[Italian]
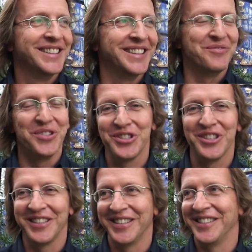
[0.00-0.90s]
e
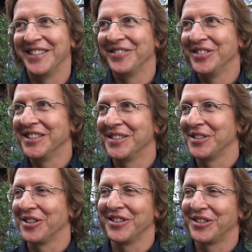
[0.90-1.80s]
invece
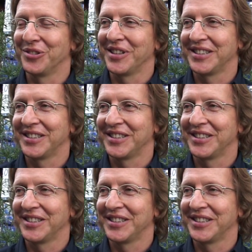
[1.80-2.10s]
evidentemente è un lettore